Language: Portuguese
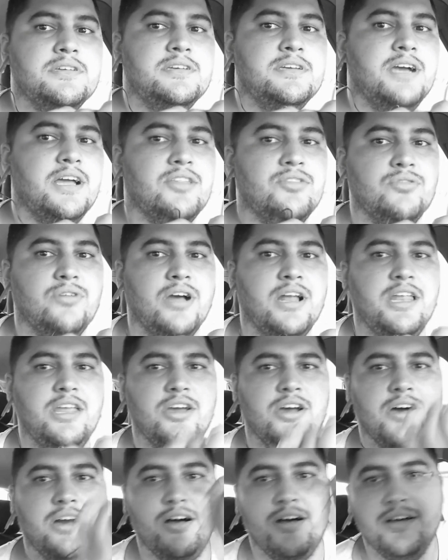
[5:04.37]
Engatou ali,
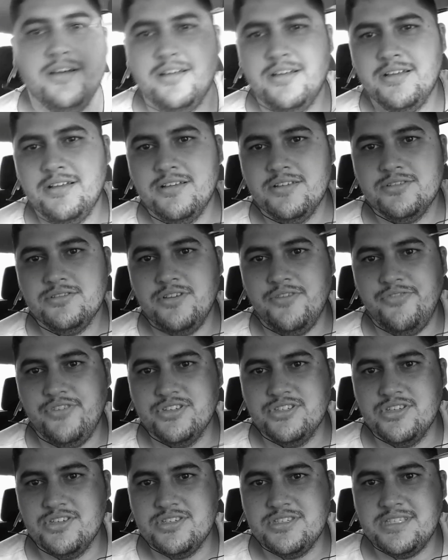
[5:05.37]
ó. Só
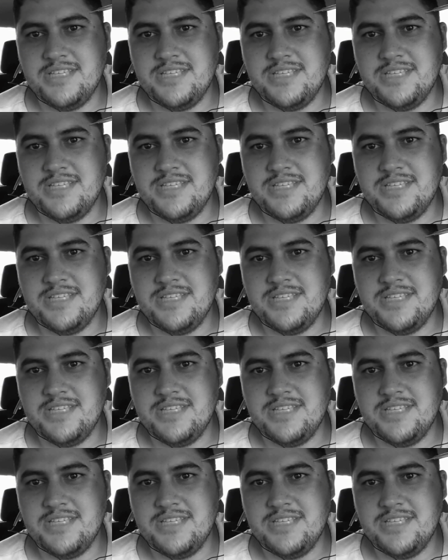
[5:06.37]
fazer os